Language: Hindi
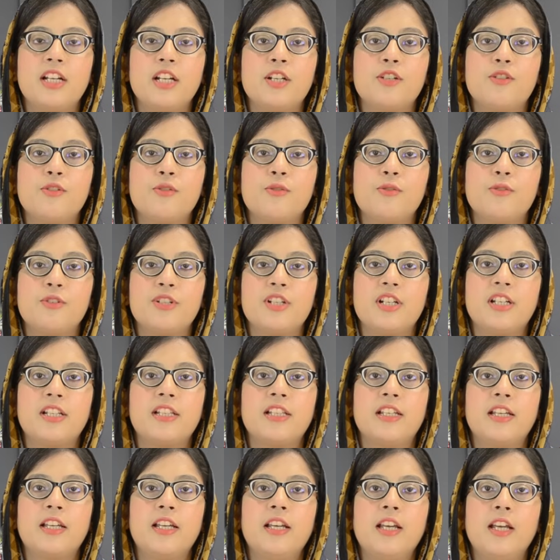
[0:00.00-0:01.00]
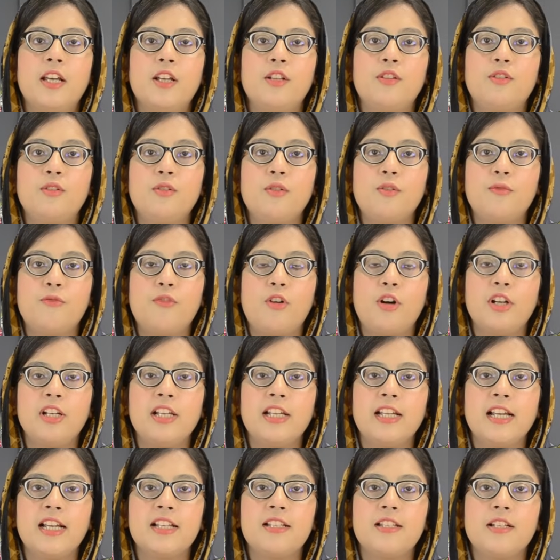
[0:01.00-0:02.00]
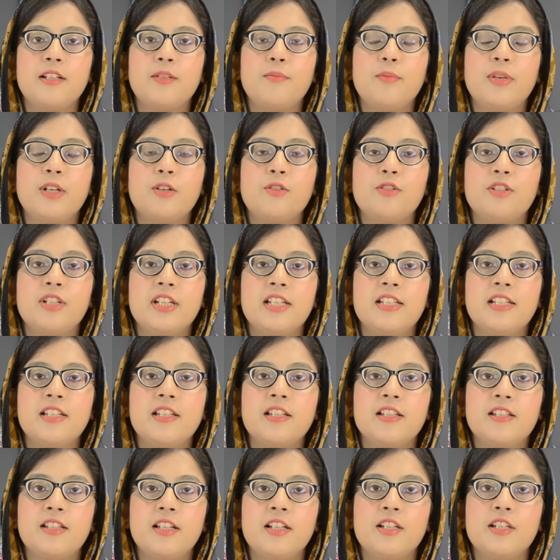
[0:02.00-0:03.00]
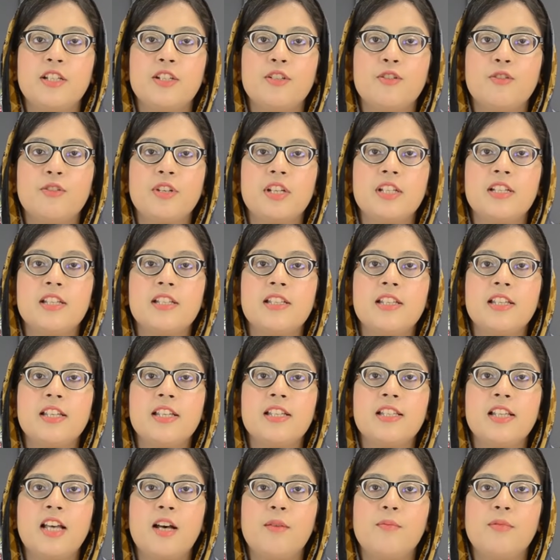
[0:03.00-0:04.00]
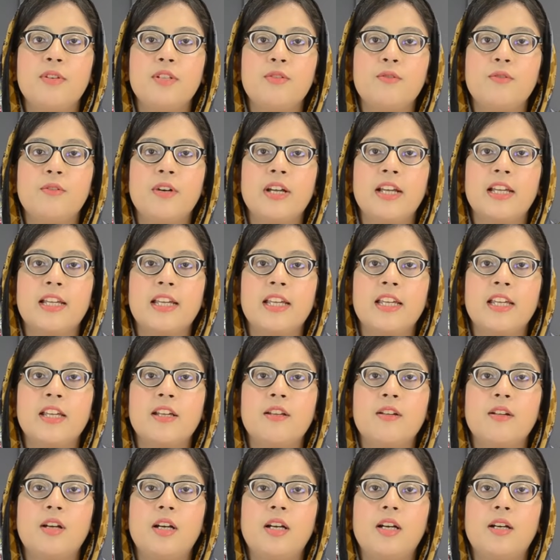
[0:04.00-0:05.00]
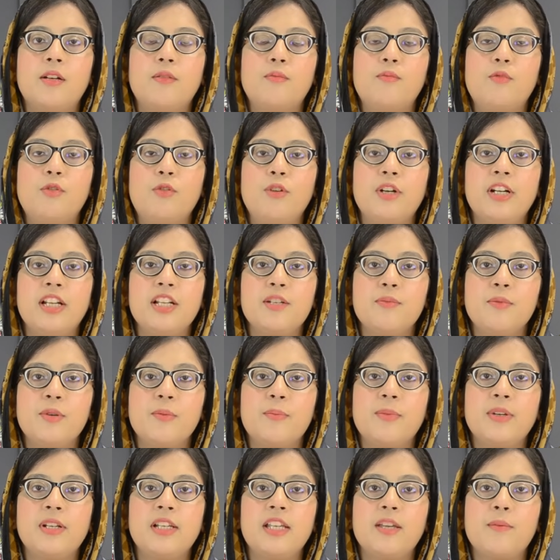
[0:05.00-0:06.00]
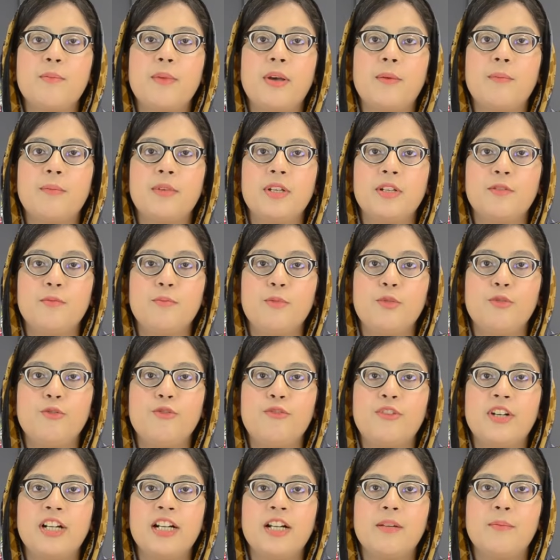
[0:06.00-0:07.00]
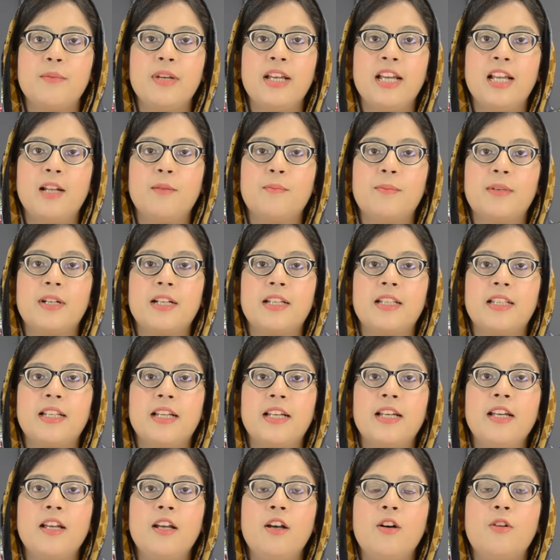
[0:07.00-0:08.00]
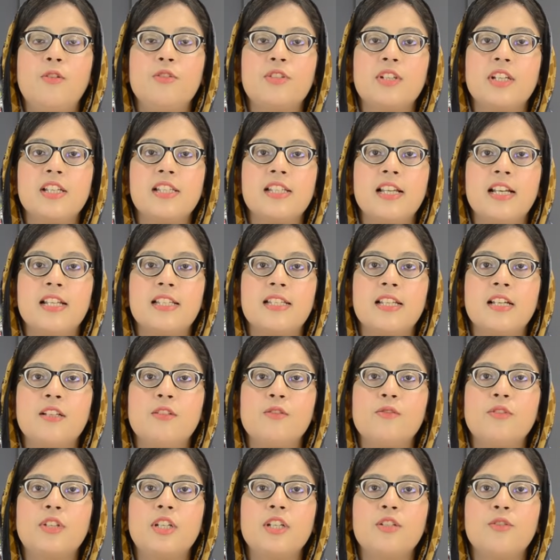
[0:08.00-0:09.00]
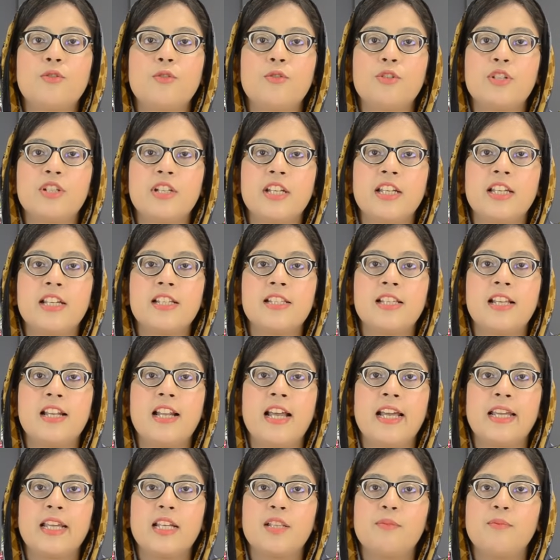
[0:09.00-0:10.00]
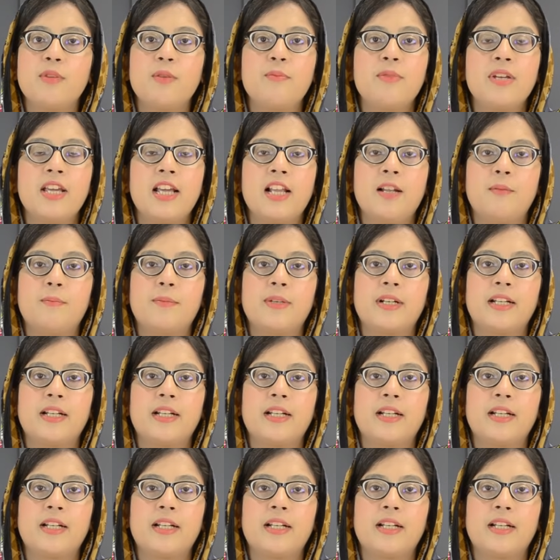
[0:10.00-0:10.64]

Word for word: आना शुरू हो जाते हैं तो फॉलिक एसिड पे कुछ ऐसी रिसर्चेस हुई हैं जिससे ये साबित हुआ है कि ये ओल्ड एज पीपल की मेमोरी इम्प्रूव करने में हेल्प करता है उसके साथ साथ उनकी सोचने की सलाहियत में भी हेल्प